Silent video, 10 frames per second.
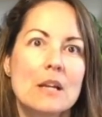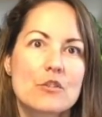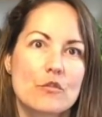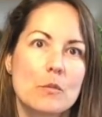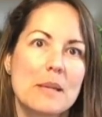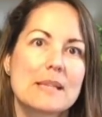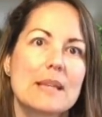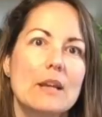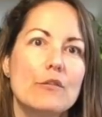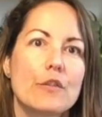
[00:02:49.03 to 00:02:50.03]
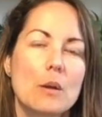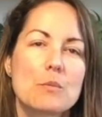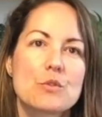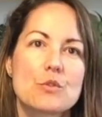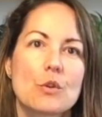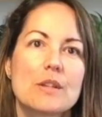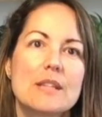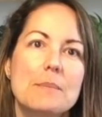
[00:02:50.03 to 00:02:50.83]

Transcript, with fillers: Je vous mettrai au fur et à mesure des